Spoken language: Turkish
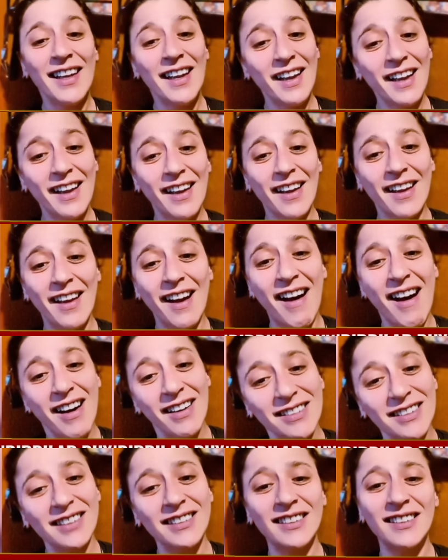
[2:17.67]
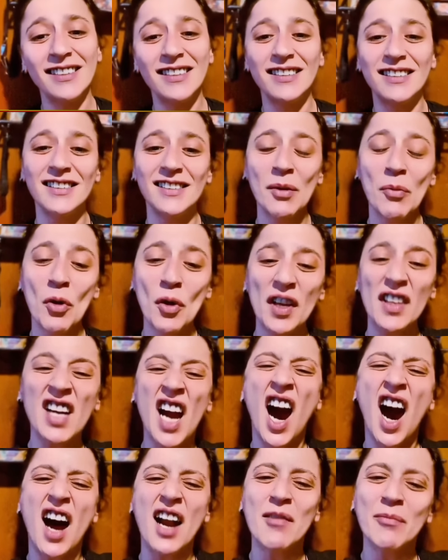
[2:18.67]
Ee, artık sizin de böyle
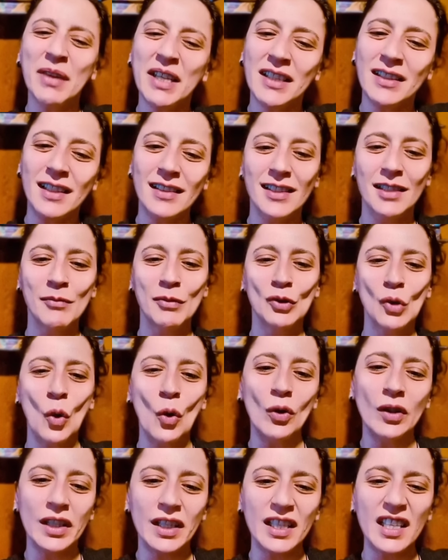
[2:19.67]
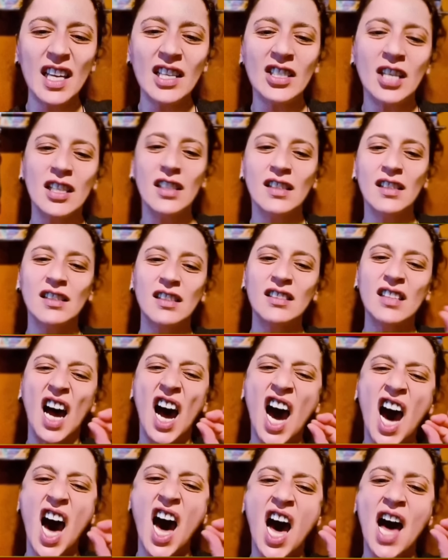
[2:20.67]
karmik dediğimiz olayı yaşadığınız
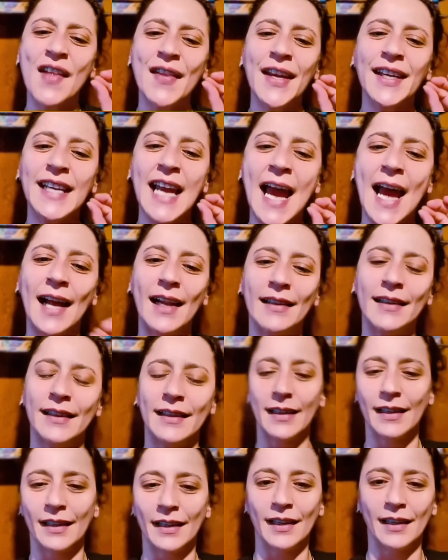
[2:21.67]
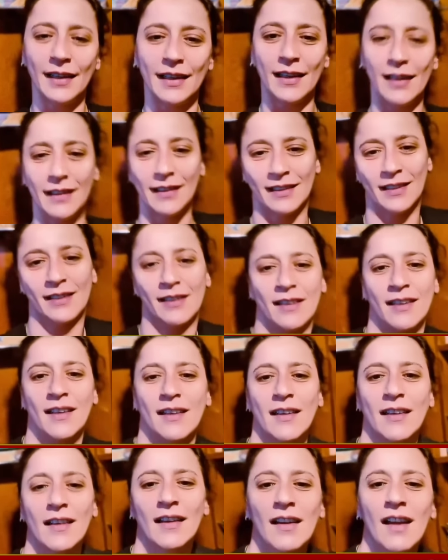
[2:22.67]
ana geldik.
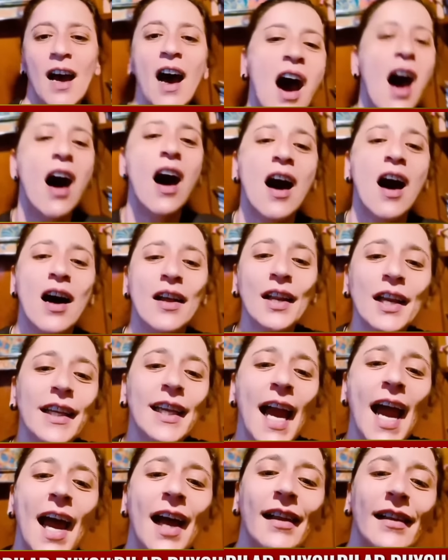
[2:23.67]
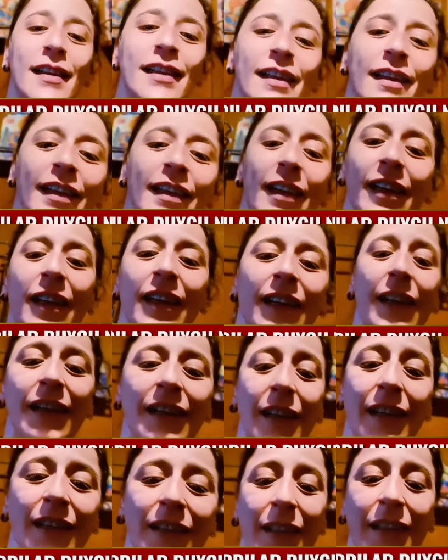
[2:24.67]
Ana
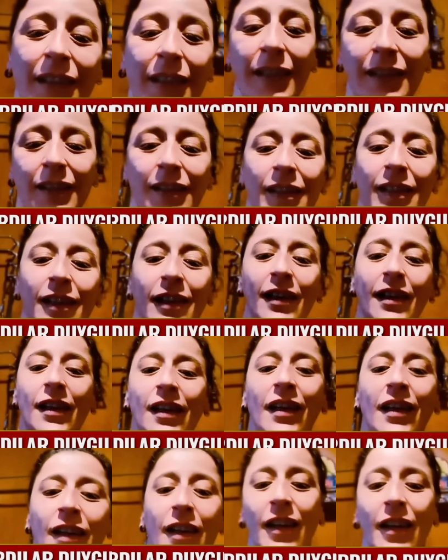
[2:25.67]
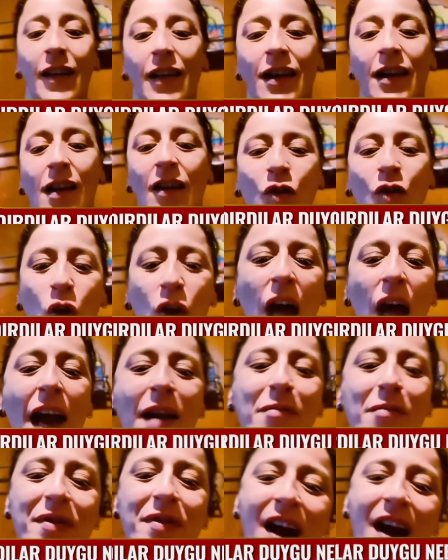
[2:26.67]
geldik.
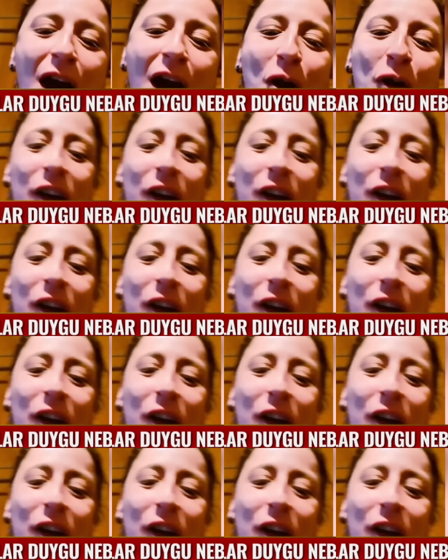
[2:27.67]
Kolay mı ya